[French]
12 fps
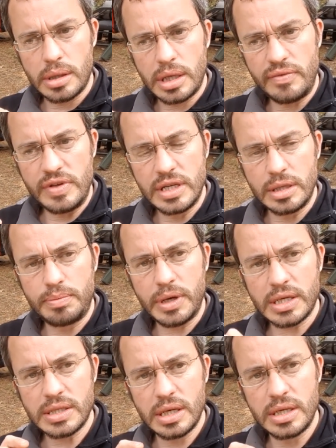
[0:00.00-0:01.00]
éviter de
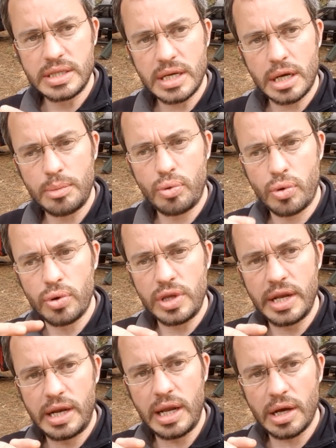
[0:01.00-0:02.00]
percer le sac pour qu'il
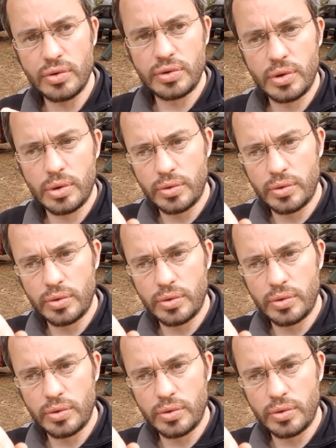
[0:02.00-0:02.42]
y ait de l'air dedans